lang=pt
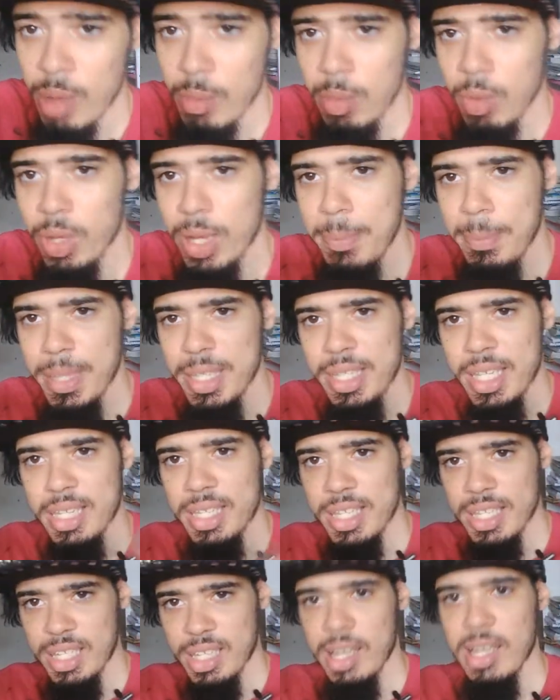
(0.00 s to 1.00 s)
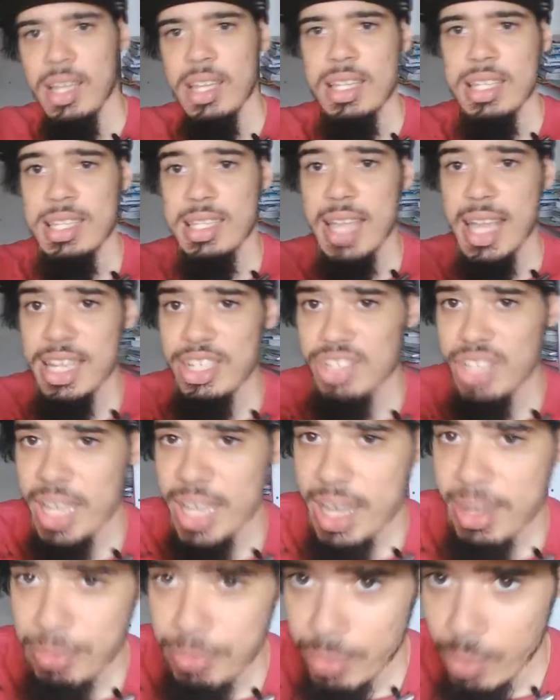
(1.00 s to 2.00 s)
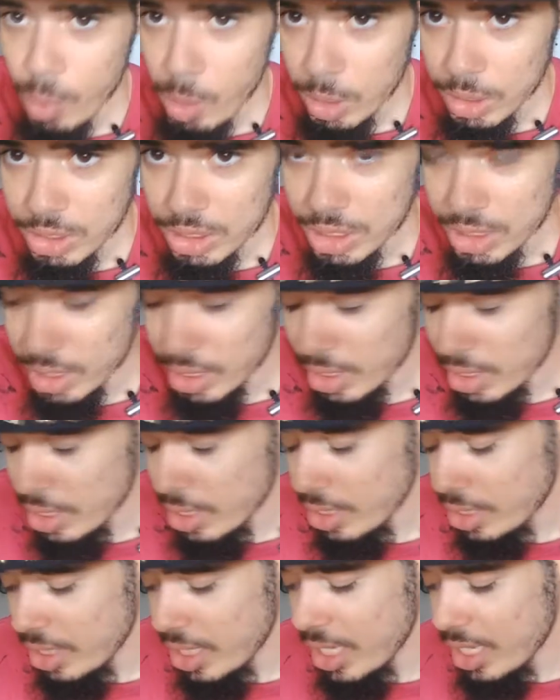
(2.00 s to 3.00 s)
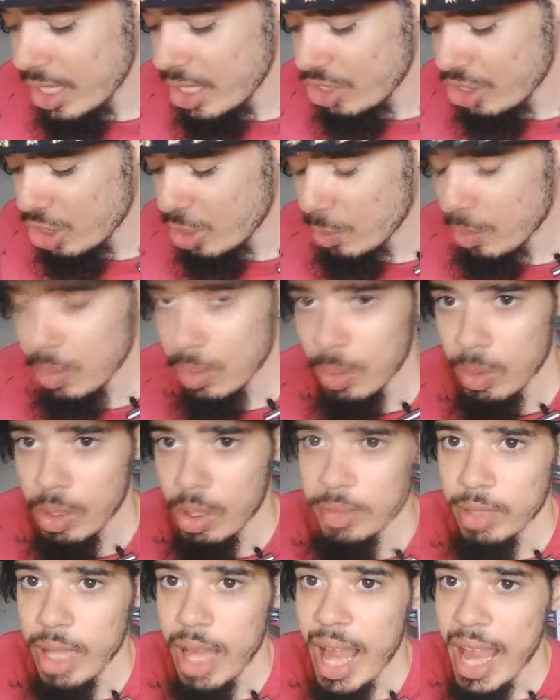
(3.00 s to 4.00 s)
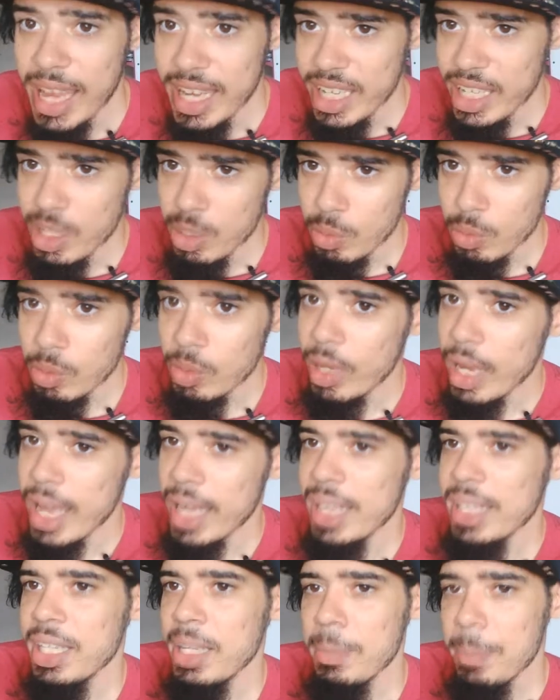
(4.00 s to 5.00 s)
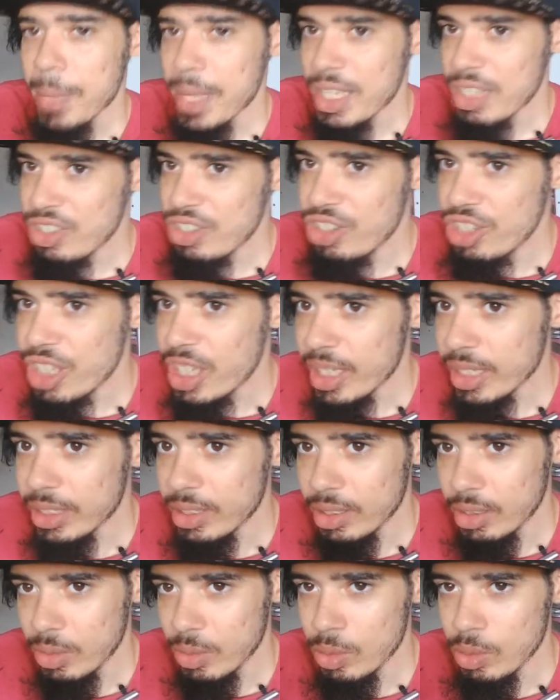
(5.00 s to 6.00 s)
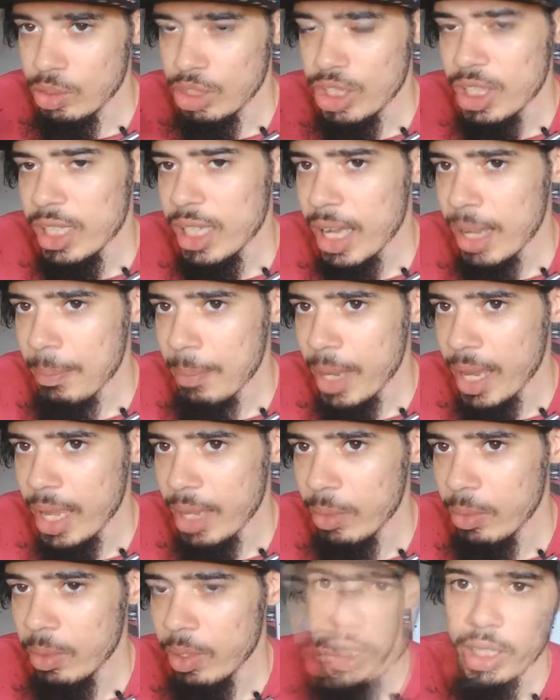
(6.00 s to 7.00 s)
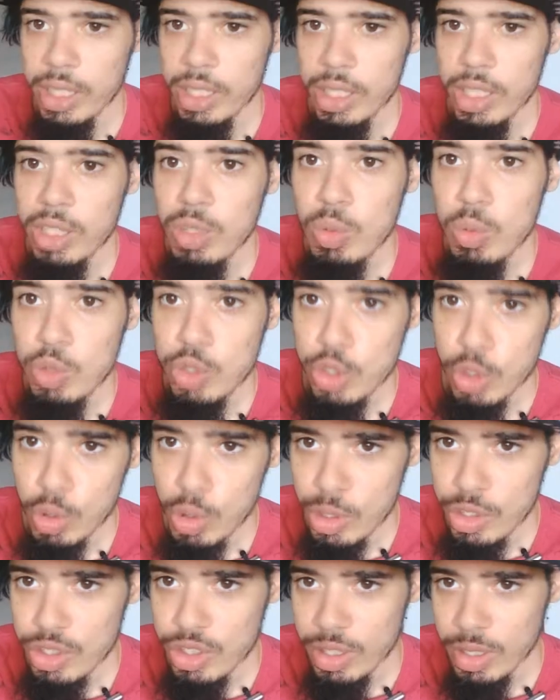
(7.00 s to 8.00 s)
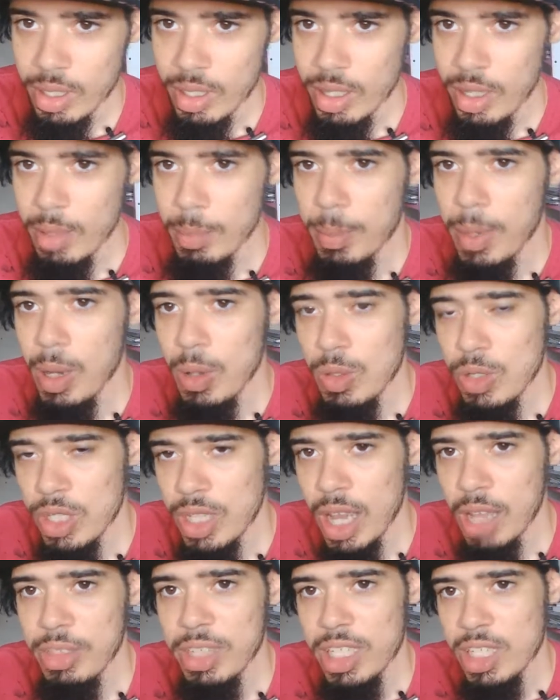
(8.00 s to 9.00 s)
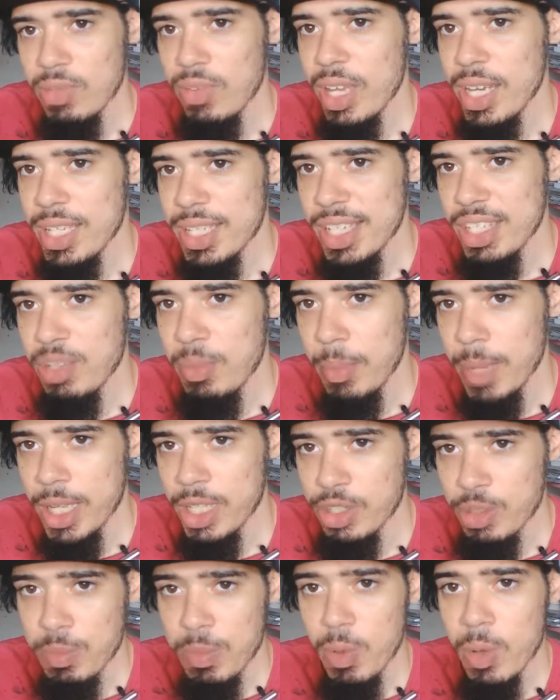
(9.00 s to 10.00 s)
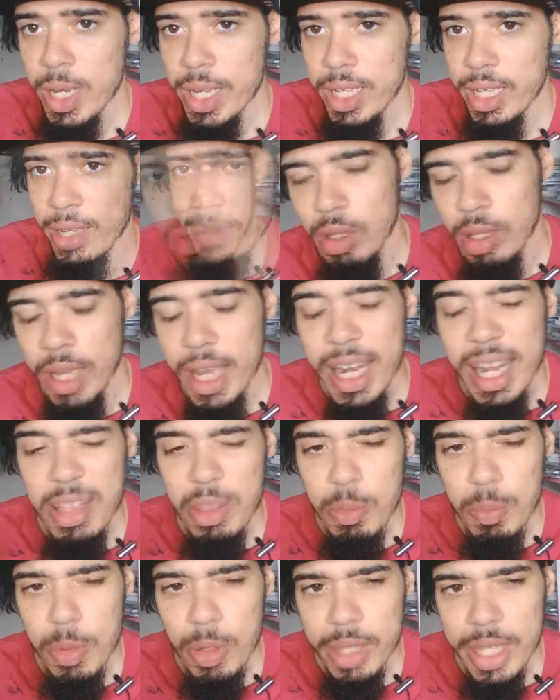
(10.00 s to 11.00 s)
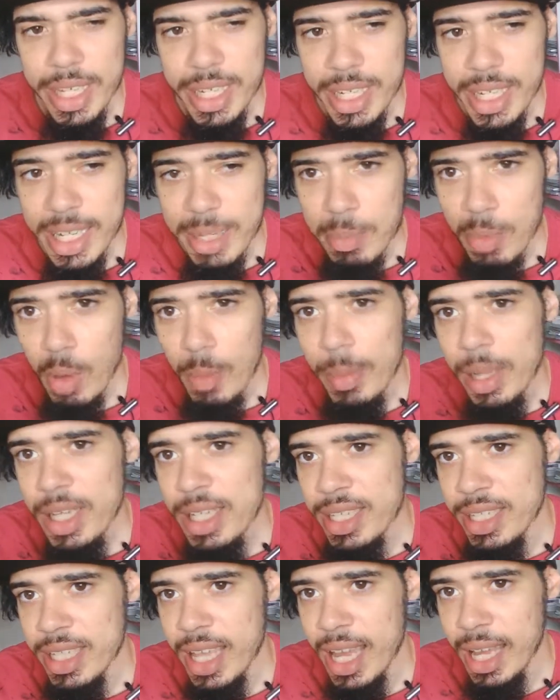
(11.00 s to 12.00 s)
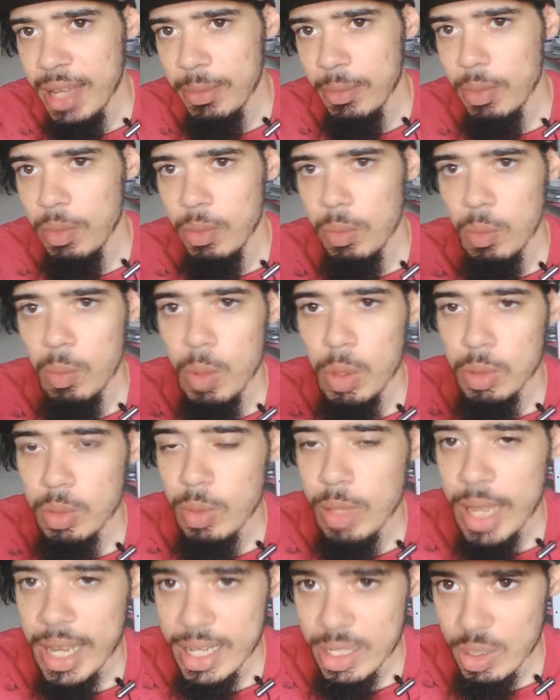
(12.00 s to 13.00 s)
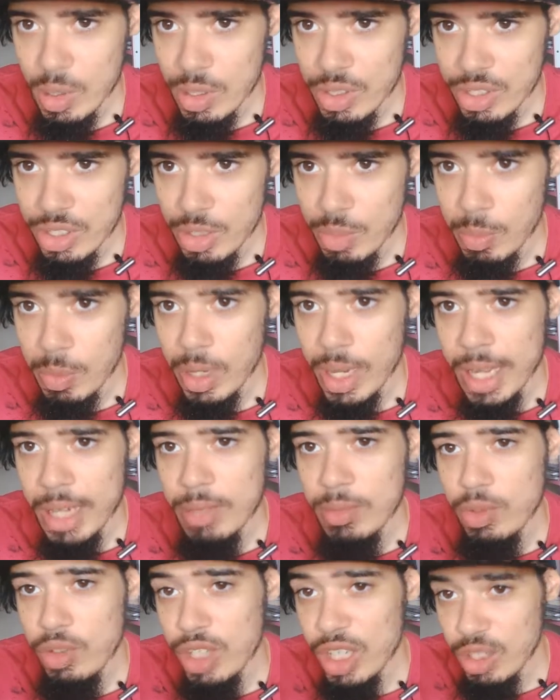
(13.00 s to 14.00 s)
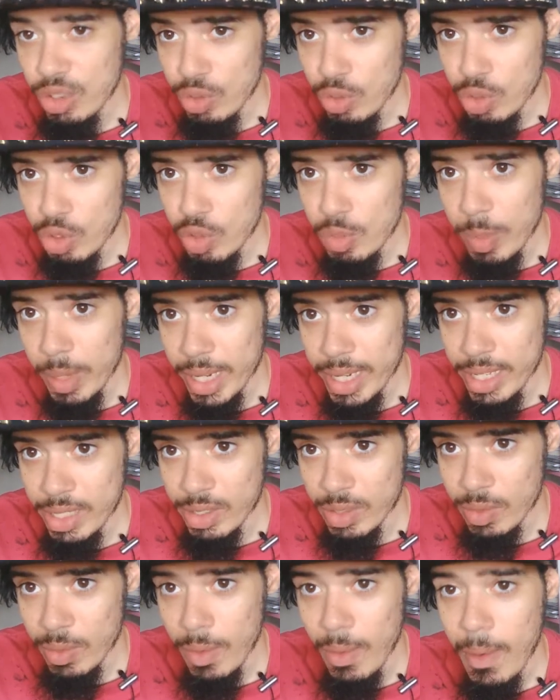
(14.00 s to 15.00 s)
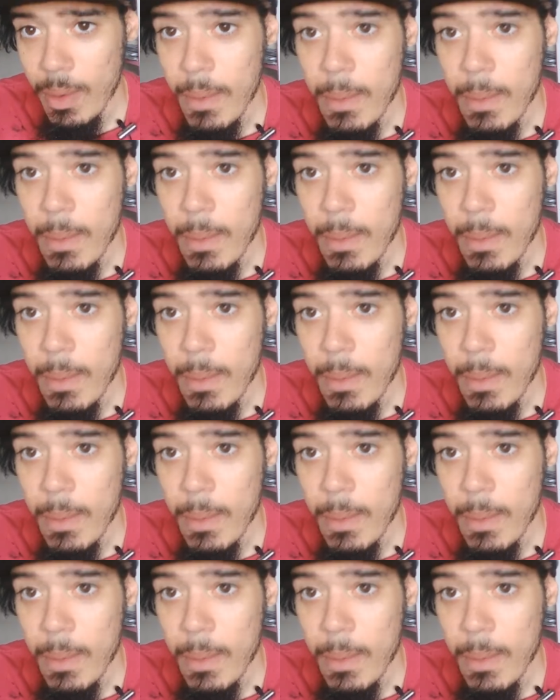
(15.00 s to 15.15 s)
Porque pensa assim, Sai já era forte e ele, tipo, a Inu, ela dependia do Shikamaru e do Choji para usar a transferência de mente, porque ela não poderia imobilizar o outro cara sozinho, porque ela não tinha justos para isso.